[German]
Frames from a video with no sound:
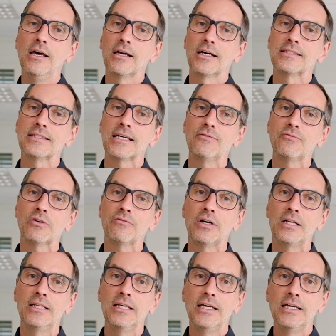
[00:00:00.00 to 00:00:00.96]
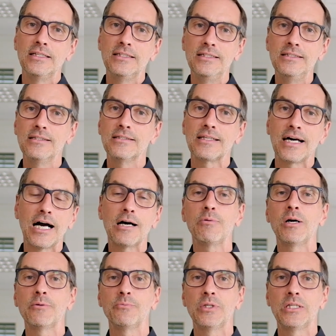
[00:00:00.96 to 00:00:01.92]
Ganz einfach, weil dieses
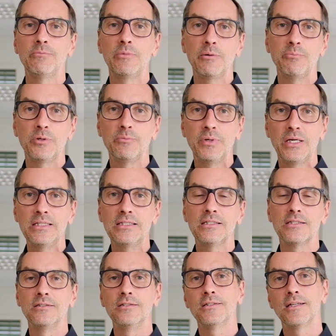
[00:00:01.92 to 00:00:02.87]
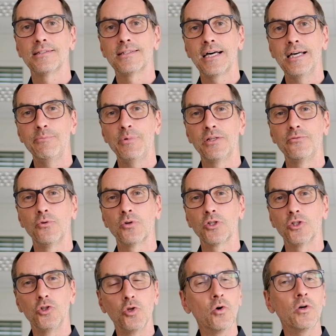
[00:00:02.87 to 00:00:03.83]
Arbeiten mit dem Apple Pencil das iPad
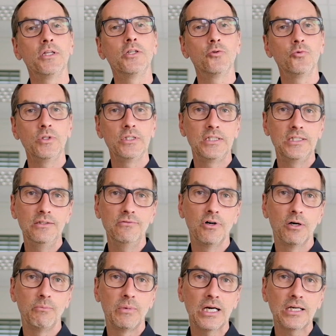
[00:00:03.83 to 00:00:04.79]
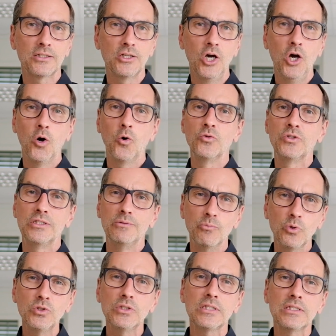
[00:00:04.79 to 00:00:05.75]
wirklich noch intuitiver macht und sie
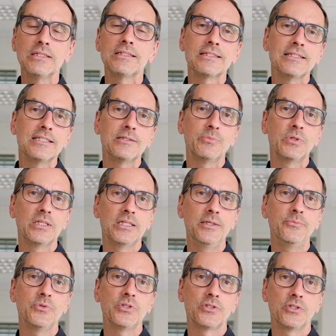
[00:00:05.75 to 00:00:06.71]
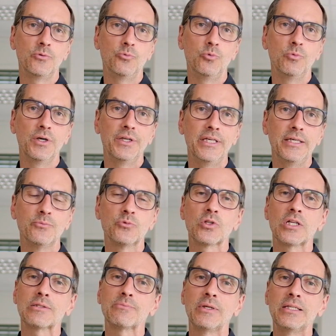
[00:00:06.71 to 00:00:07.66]
mussten es ins Betriebssystem übernehmen,
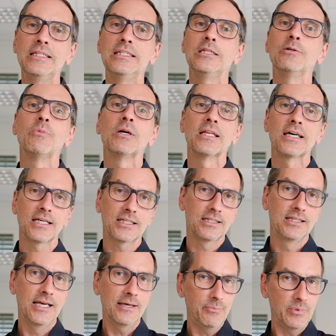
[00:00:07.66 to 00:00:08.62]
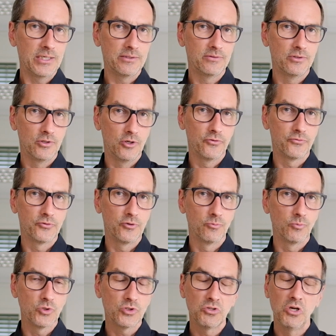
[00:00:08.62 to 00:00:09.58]
sodass man nicht immer direkt eine App
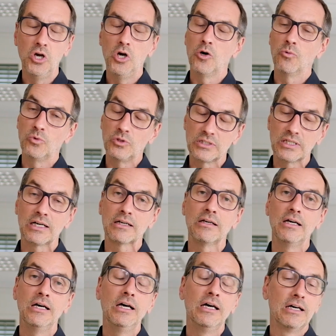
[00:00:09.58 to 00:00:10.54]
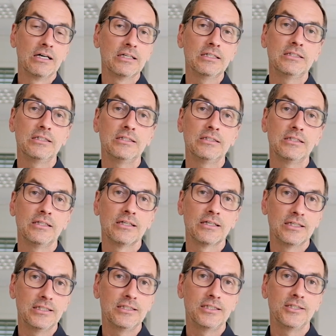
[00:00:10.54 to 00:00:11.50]
öffnen muss. Muss ich sagen, richtig,
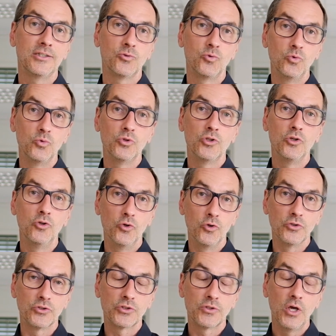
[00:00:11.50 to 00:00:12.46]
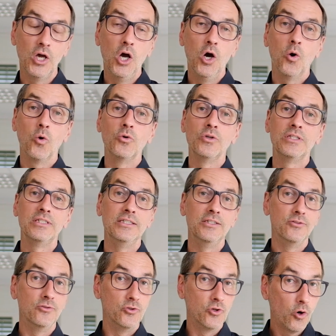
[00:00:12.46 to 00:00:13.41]
richtig gut gelöst. Und
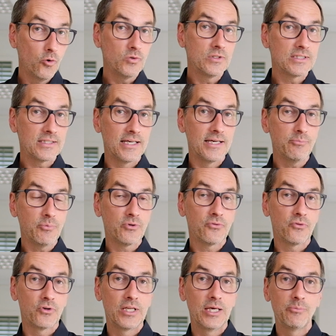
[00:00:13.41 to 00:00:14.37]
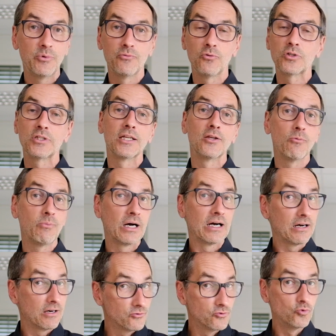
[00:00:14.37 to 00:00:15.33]
die Notes-App von Apple wurde ja
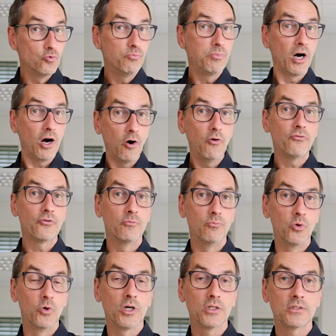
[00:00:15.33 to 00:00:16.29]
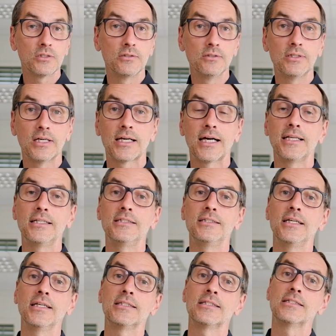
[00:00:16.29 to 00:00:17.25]
nochmal super aufgebohrt. Ne? Da kann
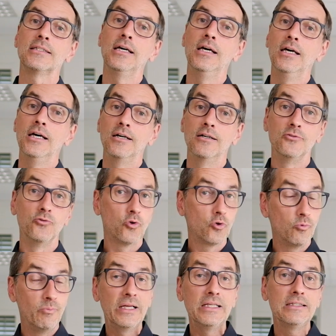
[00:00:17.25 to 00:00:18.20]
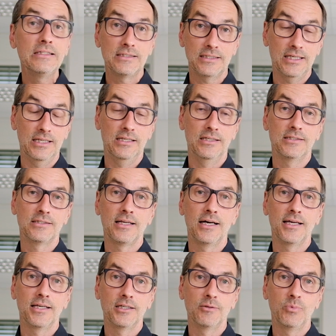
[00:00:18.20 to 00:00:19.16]
ich jetzt, ein Dokumentenscanner ist
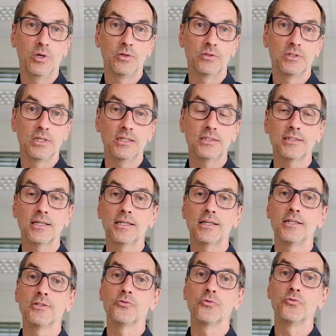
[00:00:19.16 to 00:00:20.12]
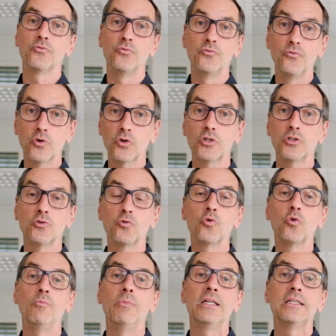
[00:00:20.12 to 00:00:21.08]
da eingebaut. Ja? Ich kann also wirklich
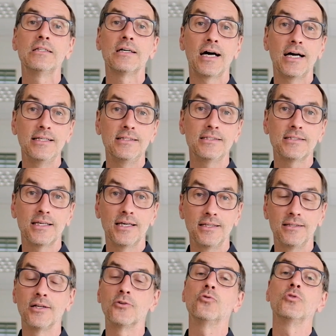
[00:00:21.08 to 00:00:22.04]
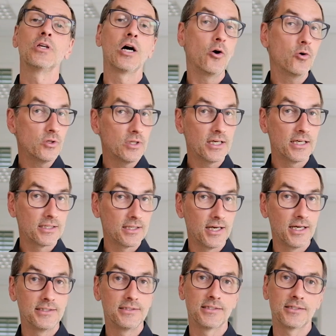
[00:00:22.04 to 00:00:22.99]
Dokumente einscannen, natürlich auch direkt
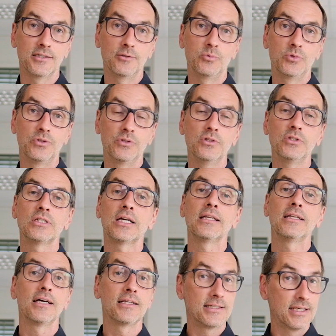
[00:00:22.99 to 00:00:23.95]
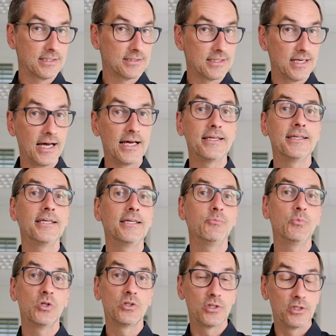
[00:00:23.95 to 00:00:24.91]
reinskribbeln. Ne? Ich kann da Texte
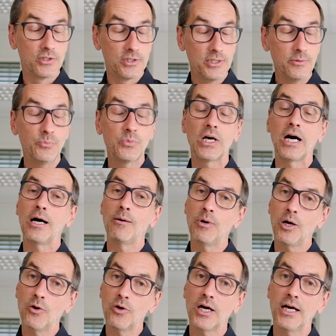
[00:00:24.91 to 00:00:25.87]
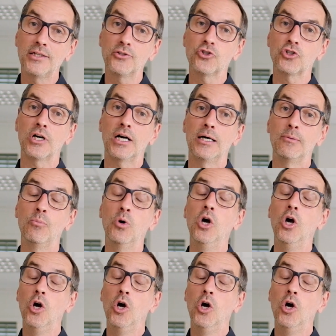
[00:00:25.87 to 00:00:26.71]
eingeben, getippt, aber auch reinschreiben.